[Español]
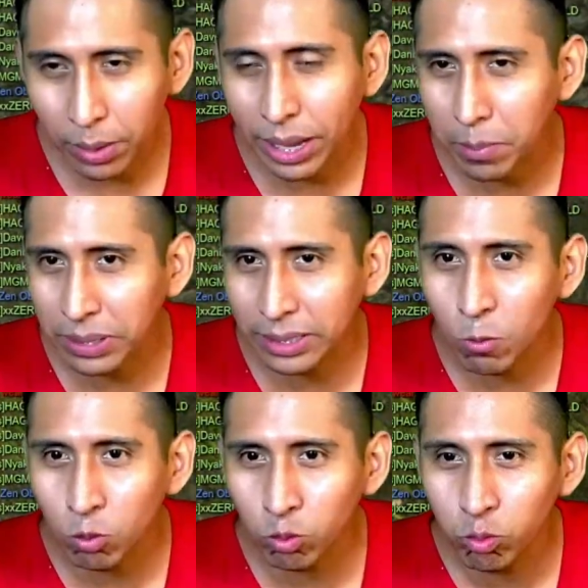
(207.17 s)
mía, pasa
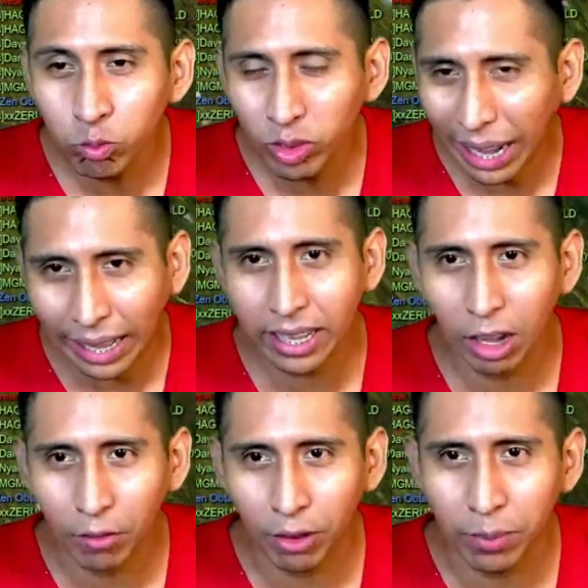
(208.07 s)
un, trailer
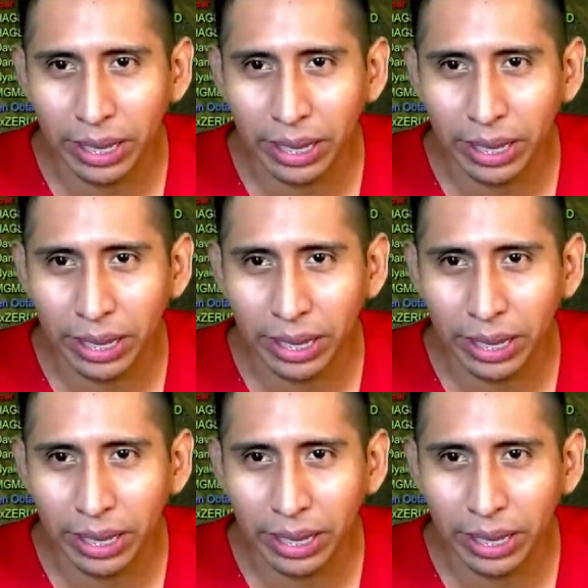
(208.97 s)
tráiler afuera